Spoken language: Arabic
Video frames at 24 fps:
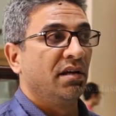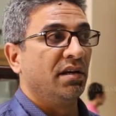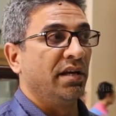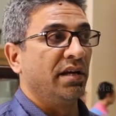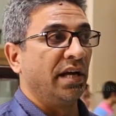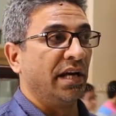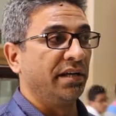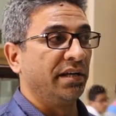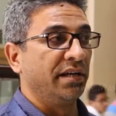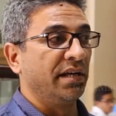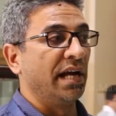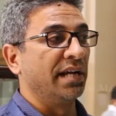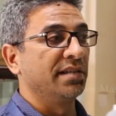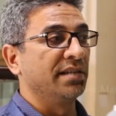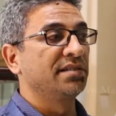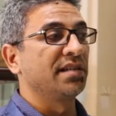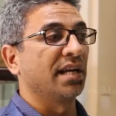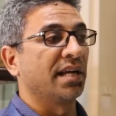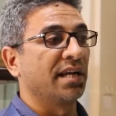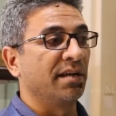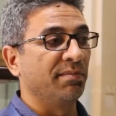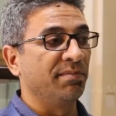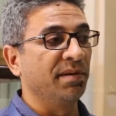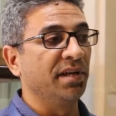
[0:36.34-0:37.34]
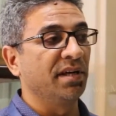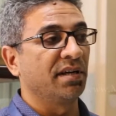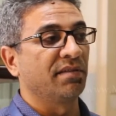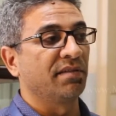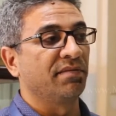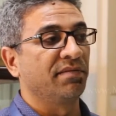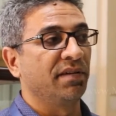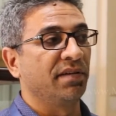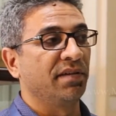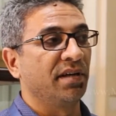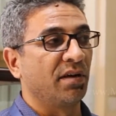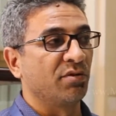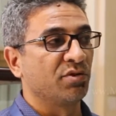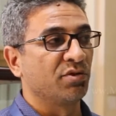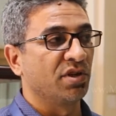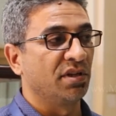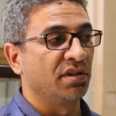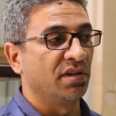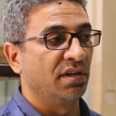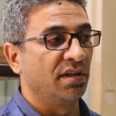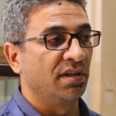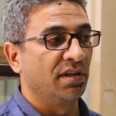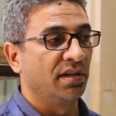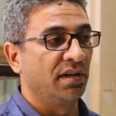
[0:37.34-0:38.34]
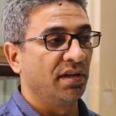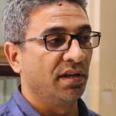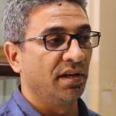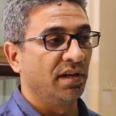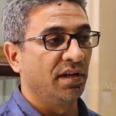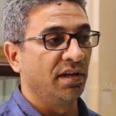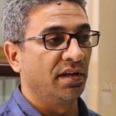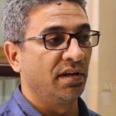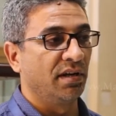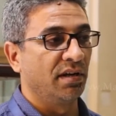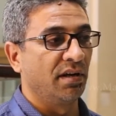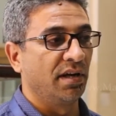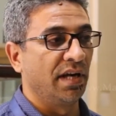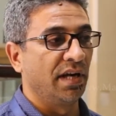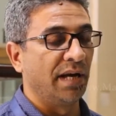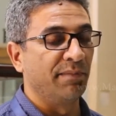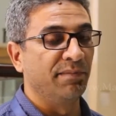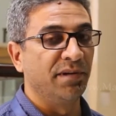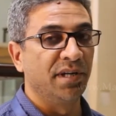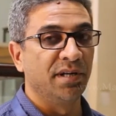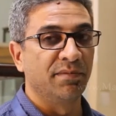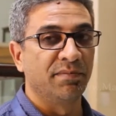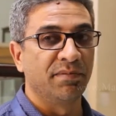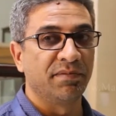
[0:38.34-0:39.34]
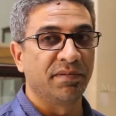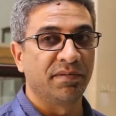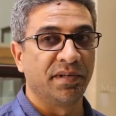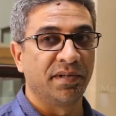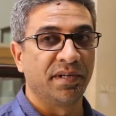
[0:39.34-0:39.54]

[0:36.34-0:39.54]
يعني هزه كبيره في اوساط العاملين